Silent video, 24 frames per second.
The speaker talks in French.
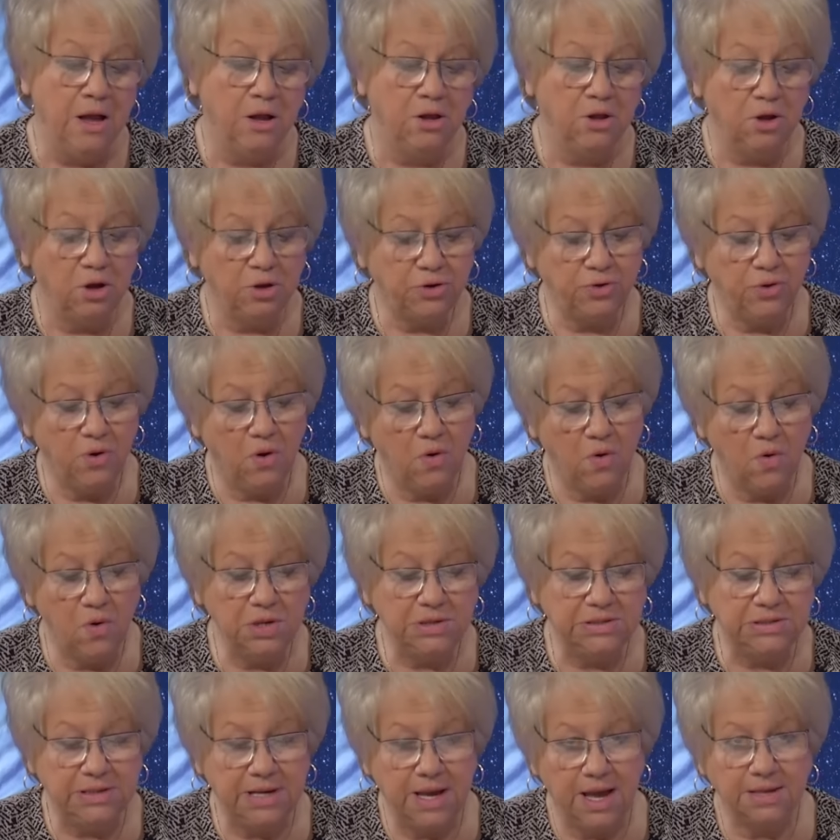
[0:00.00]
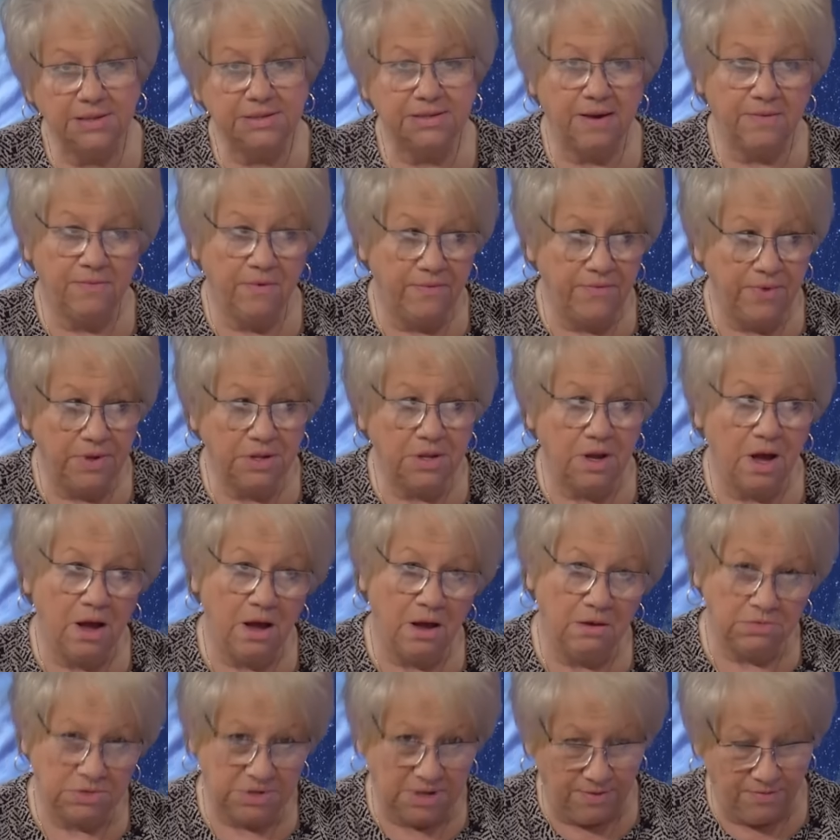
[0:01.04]
Le taureau, il dit, garde, ça va vite,
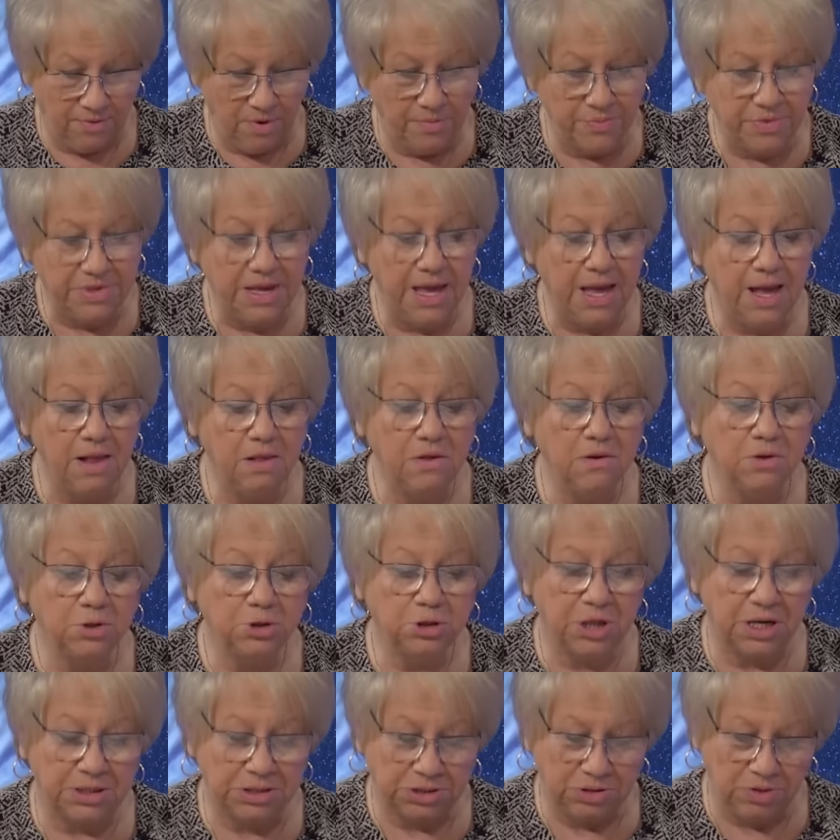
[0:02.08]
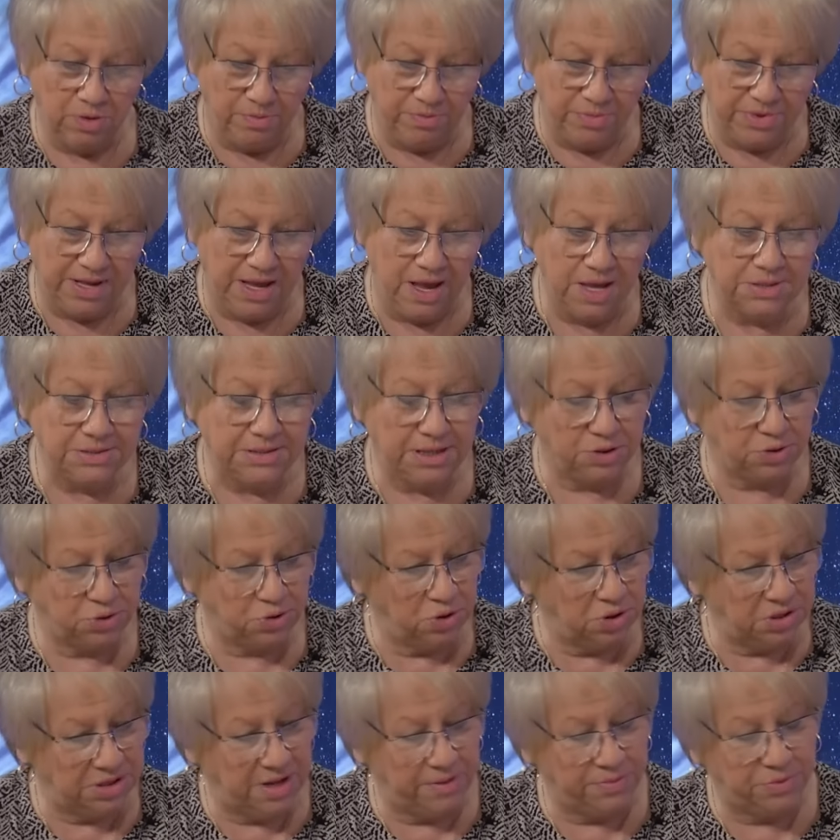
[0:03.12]
ça va bien, là, j'assume bien.
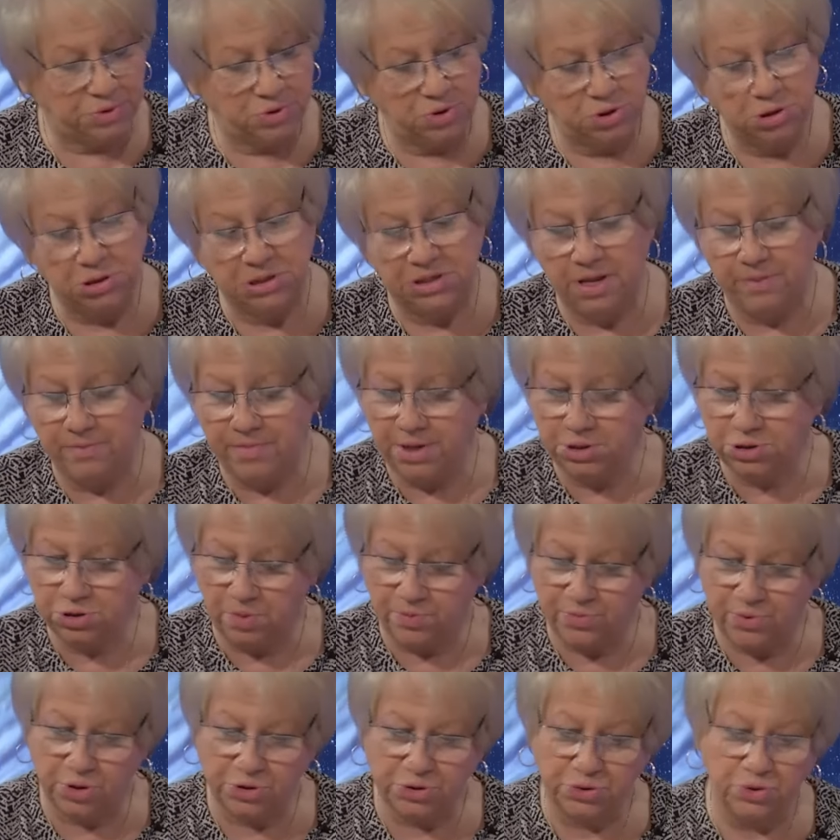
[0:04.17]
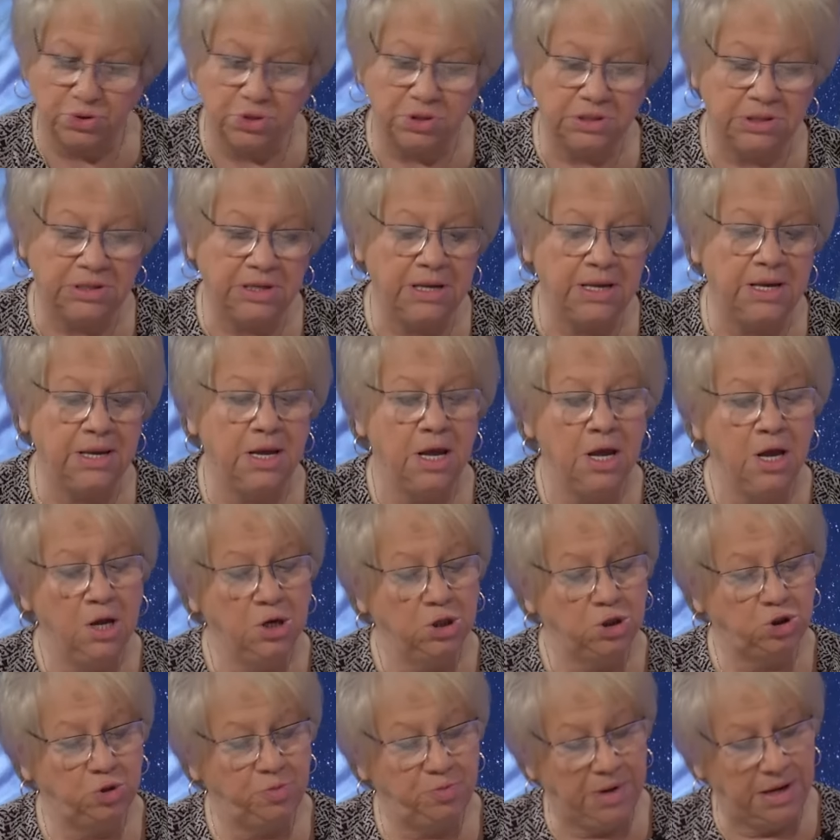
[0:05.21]
Saturne, Neptune, j'ai des belles opportunités.
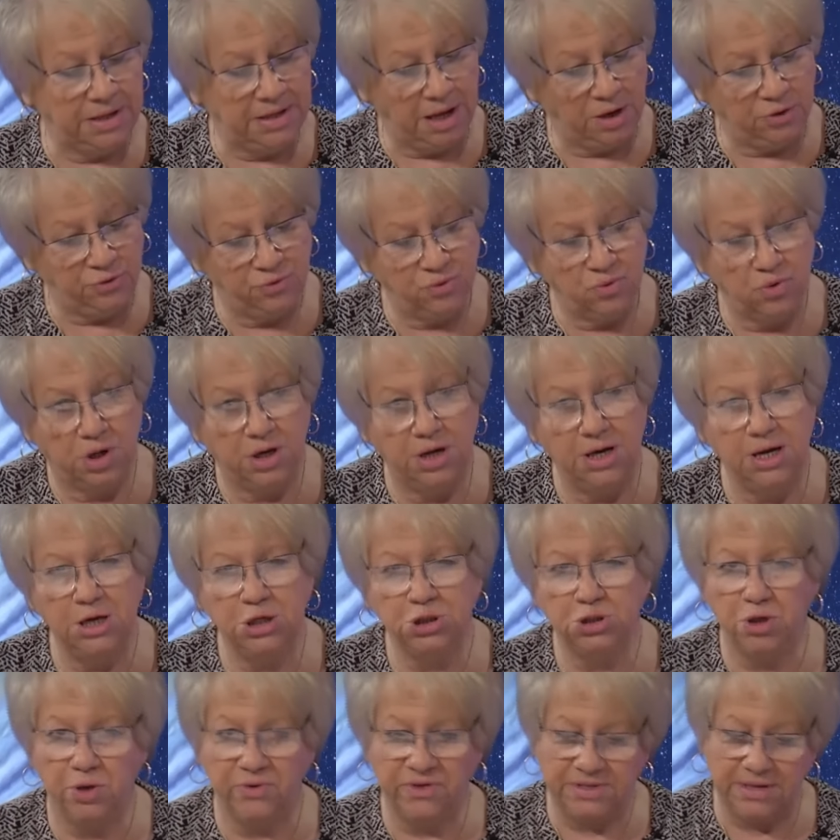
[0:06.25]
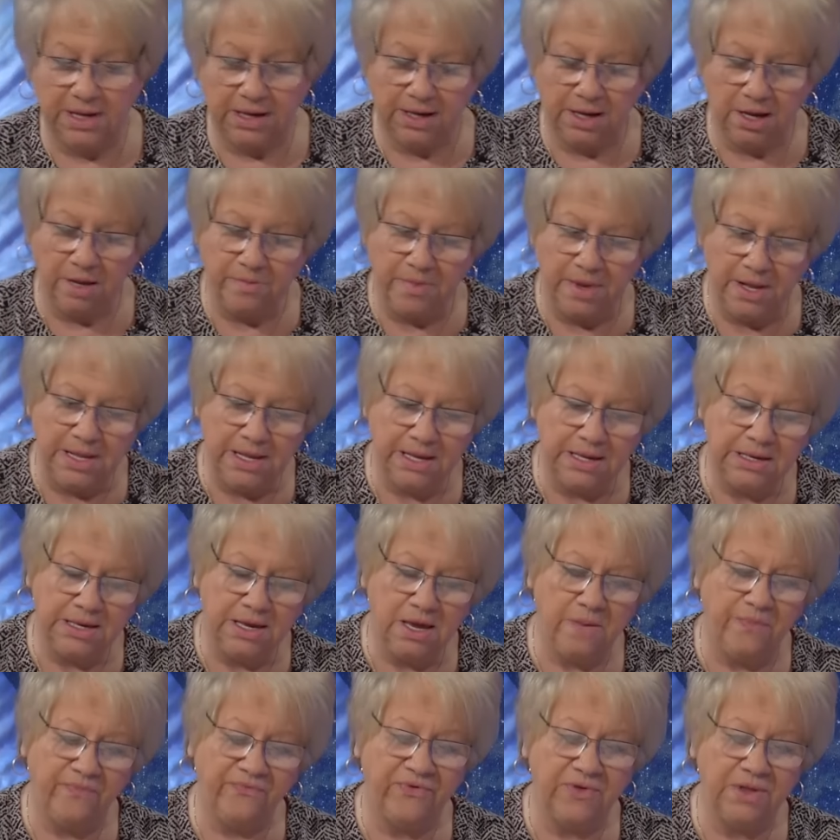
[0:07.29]
Je suis bien entouré. J'ai une sacrée belle
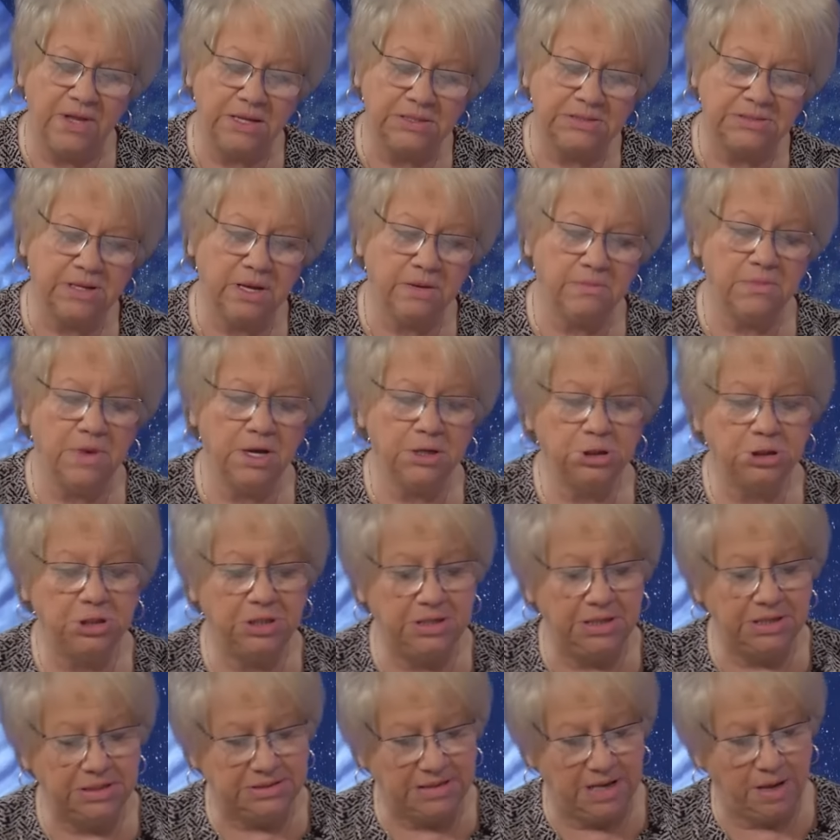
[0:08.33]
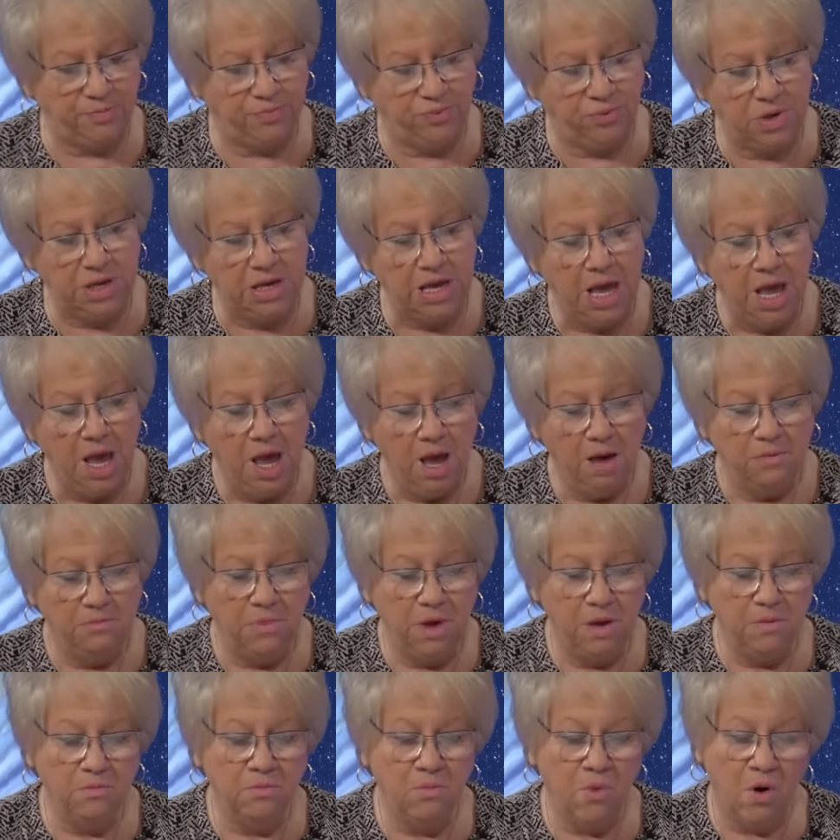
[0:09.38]
équipe. Financièrement, j'ai des appuis.
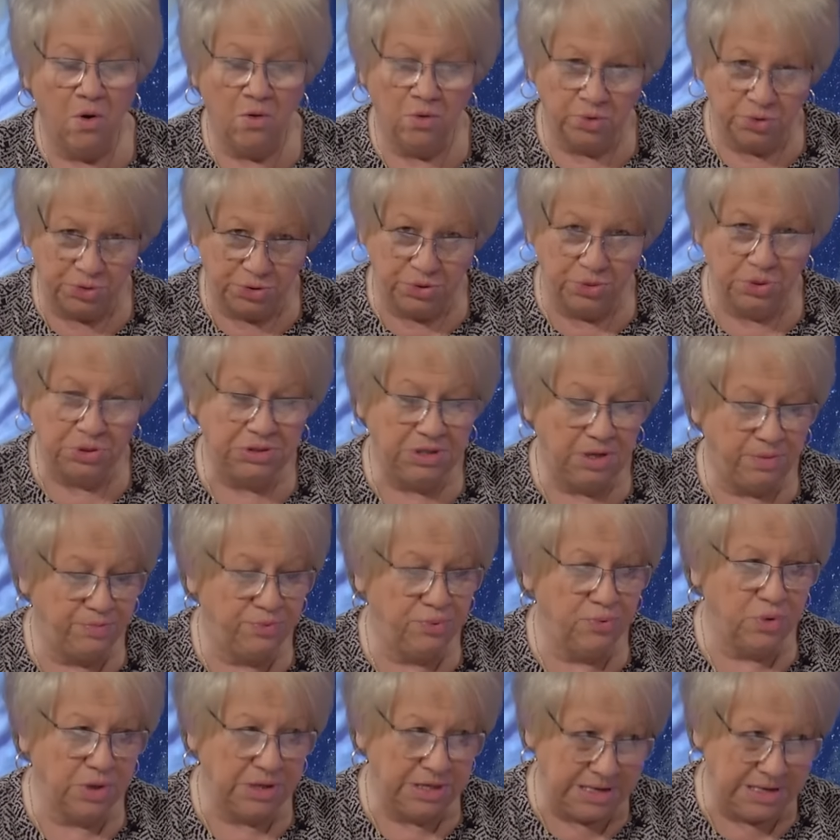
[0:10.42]
Mais mon Dieu, c'est pour